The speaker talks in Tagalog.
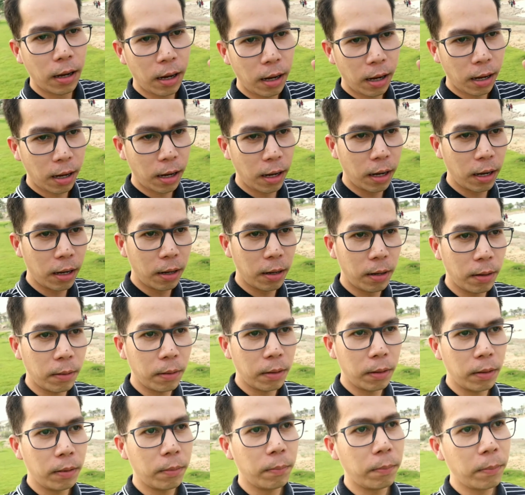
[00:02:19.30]

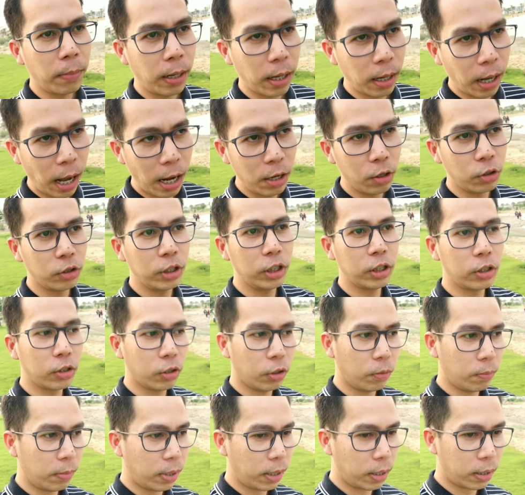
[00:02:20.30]
uh, ah, mag ano
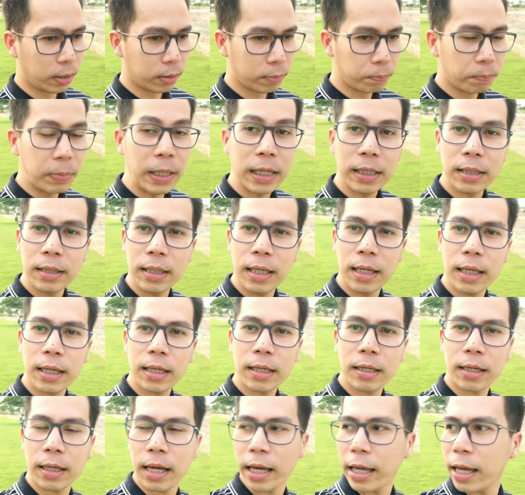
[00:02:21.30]
dito, mag picnic.
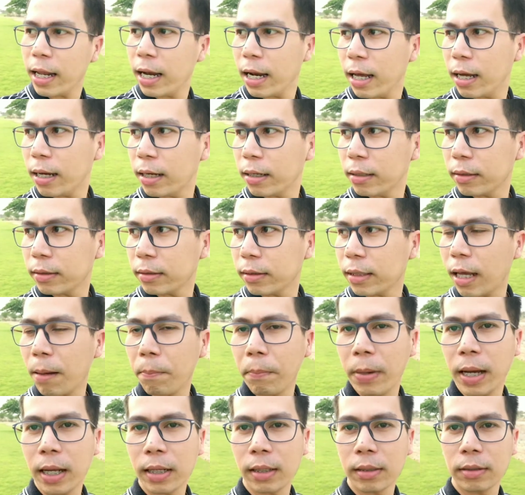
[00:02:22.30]
Kaya lang
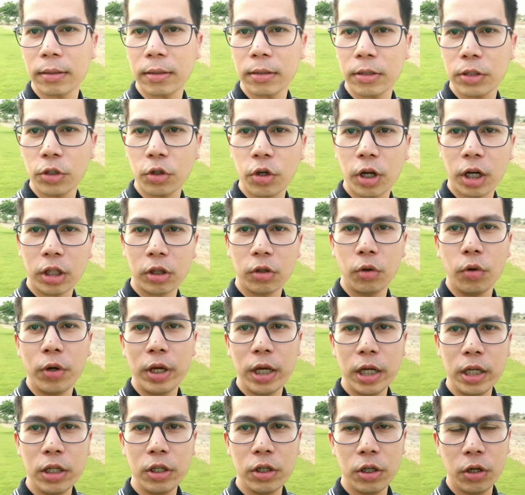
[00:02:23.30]
dapat
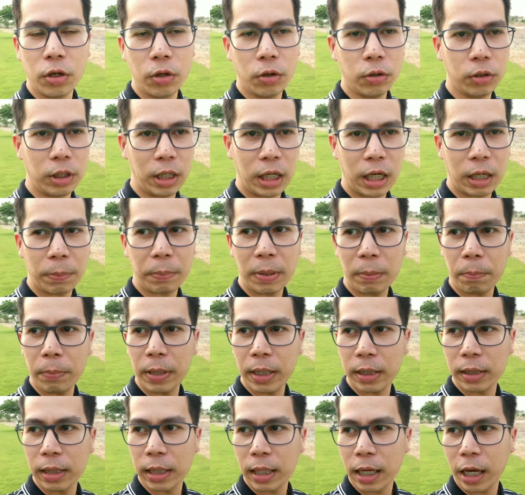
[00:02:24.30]
siguraduhin niyo na
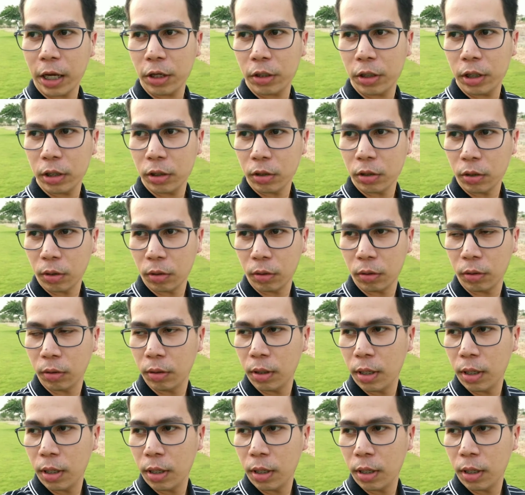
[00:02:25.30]
nagpi-picnic kayo dito.